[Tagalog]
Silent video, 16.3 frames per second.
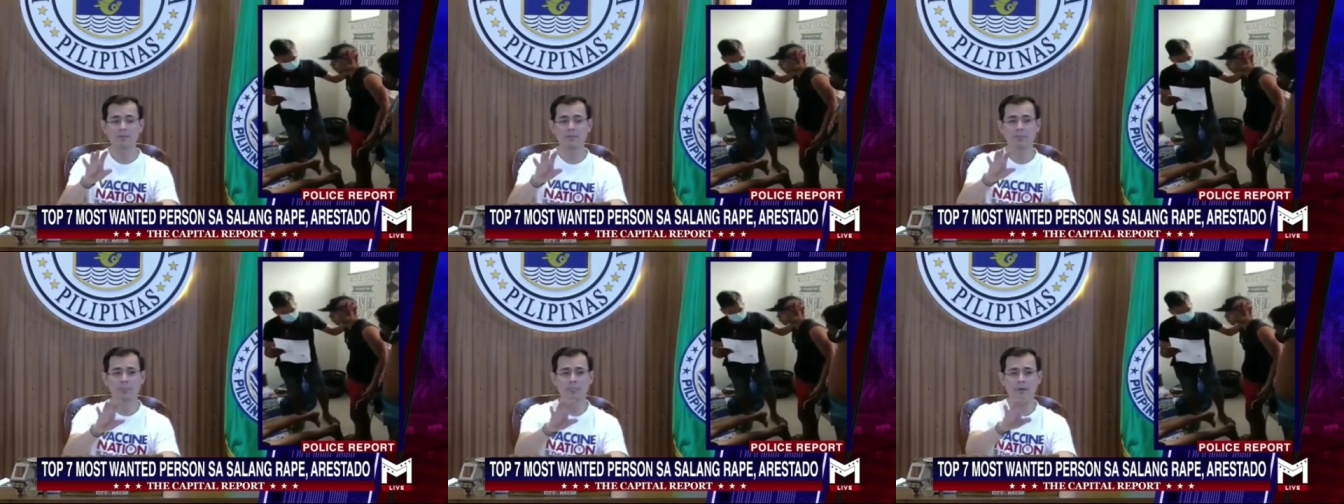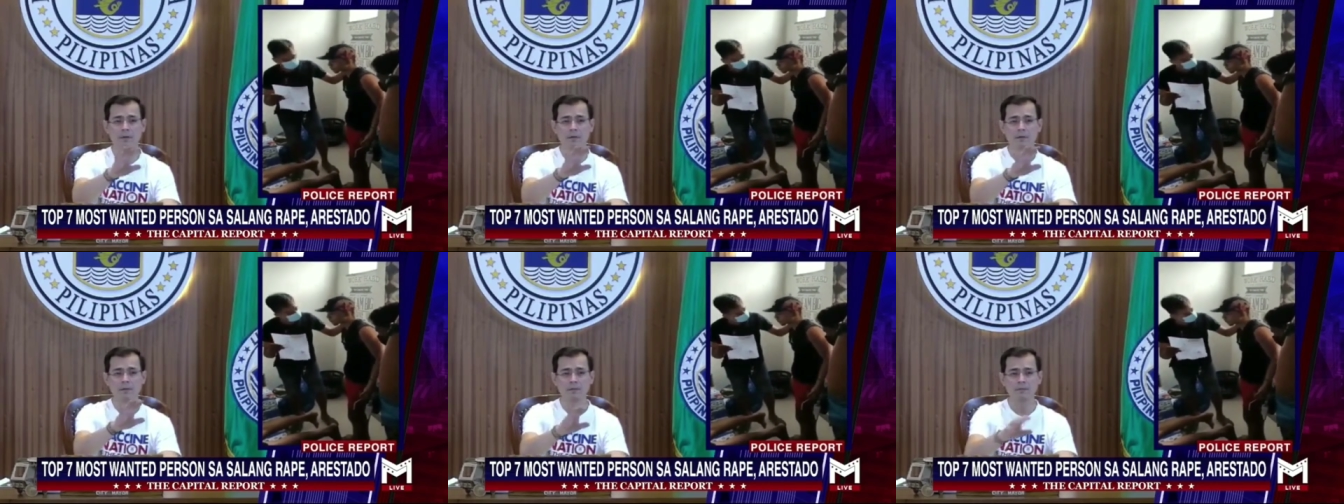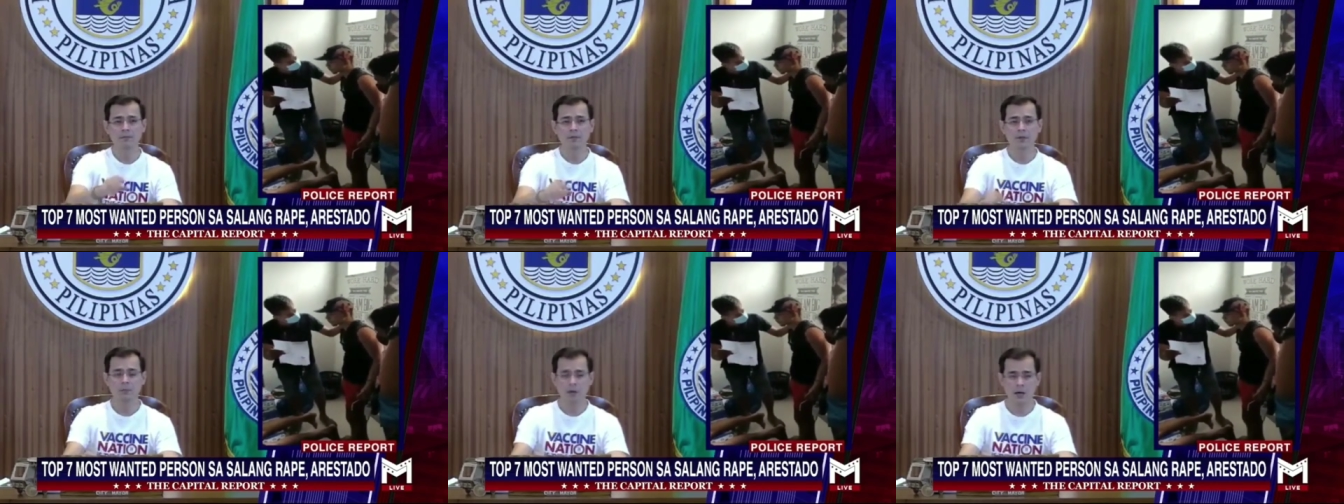no?
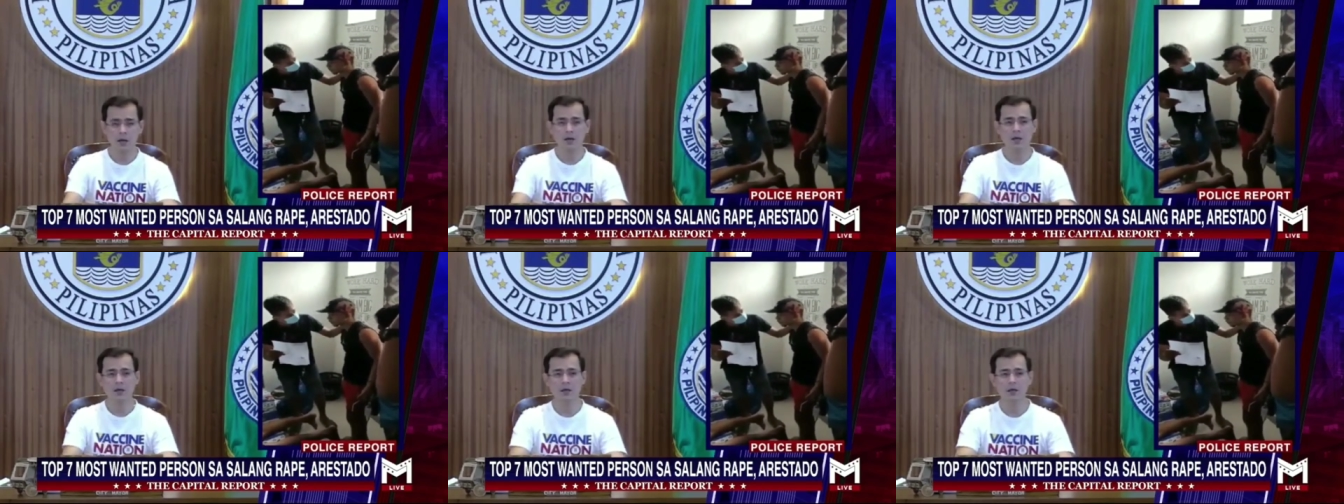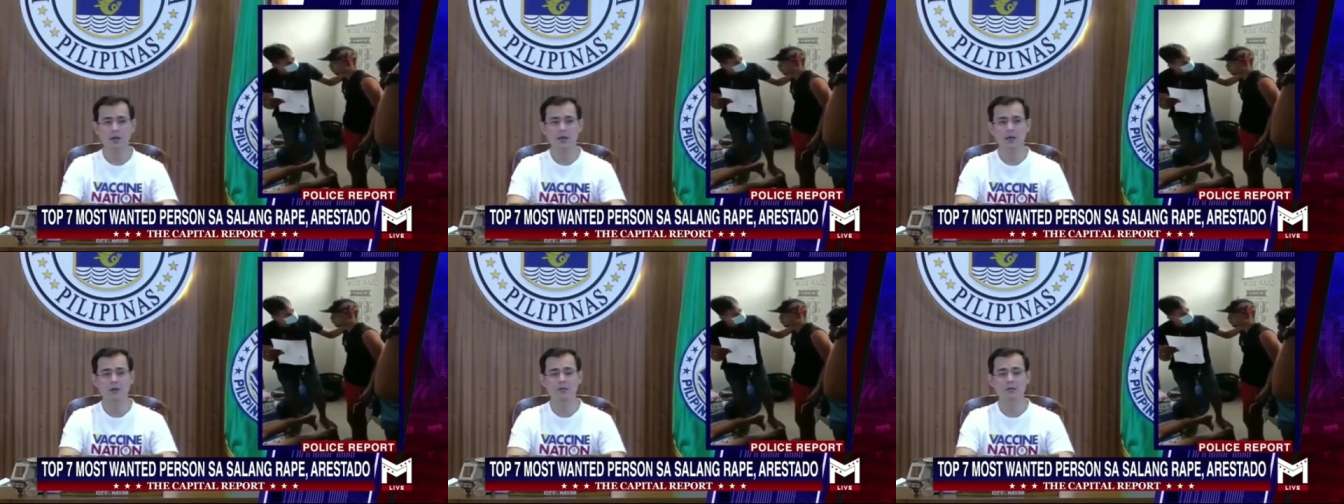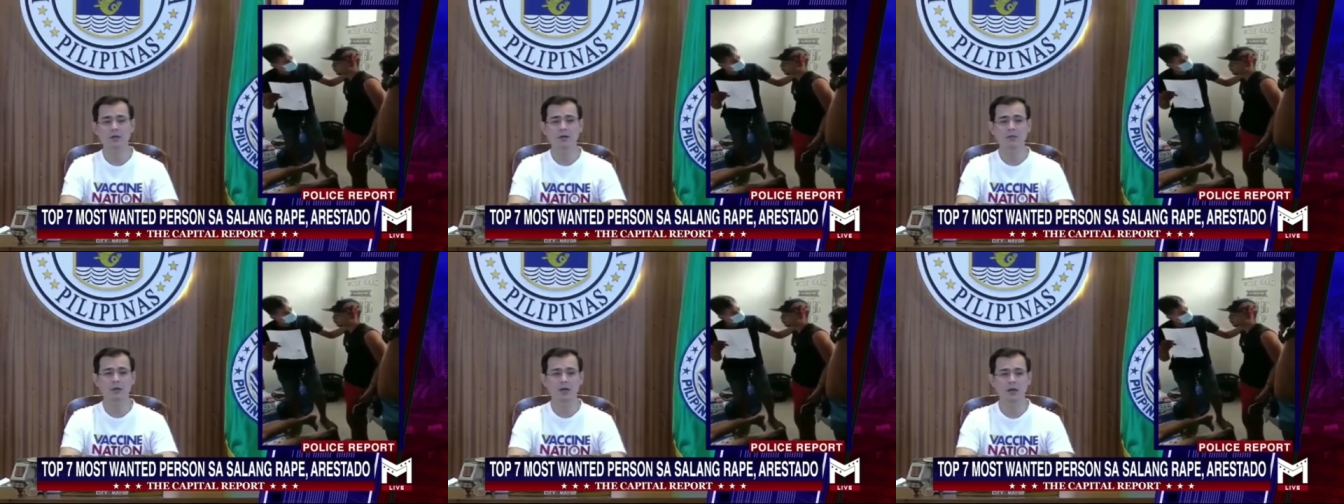nakikita ng
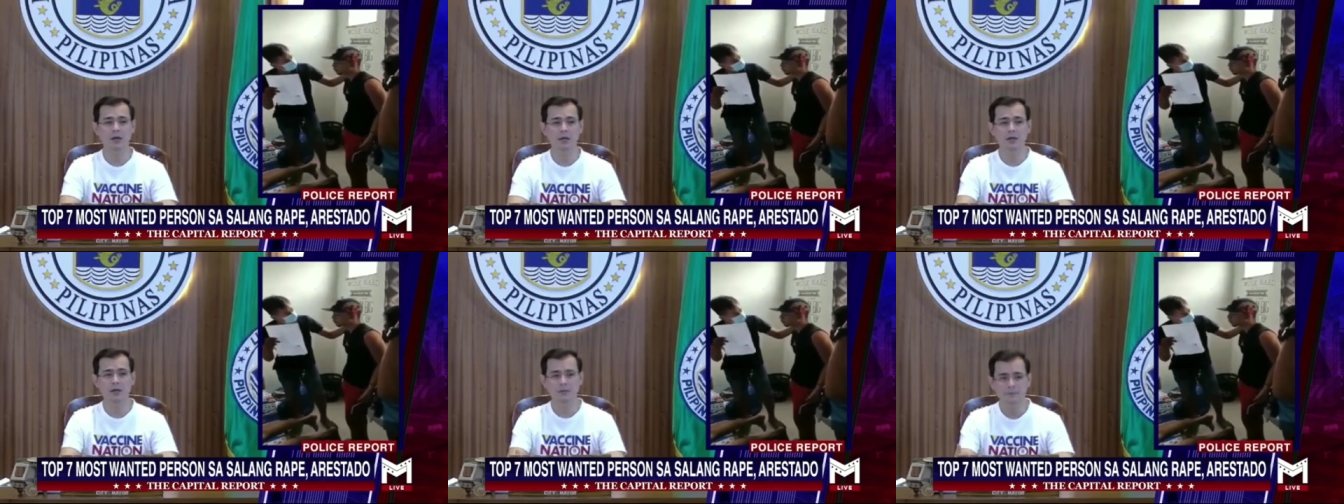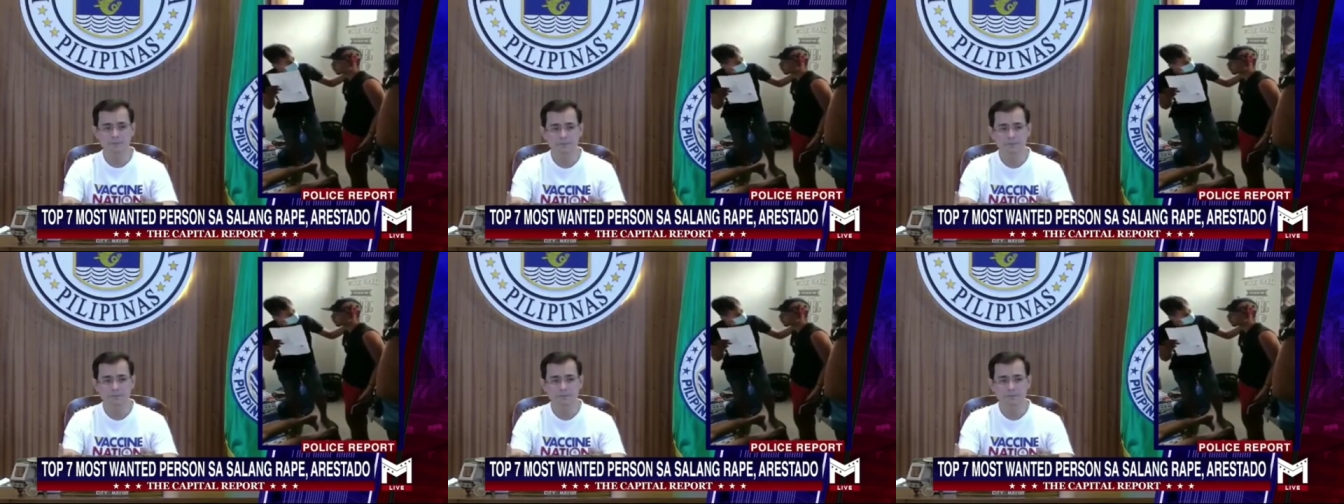utaw na ano,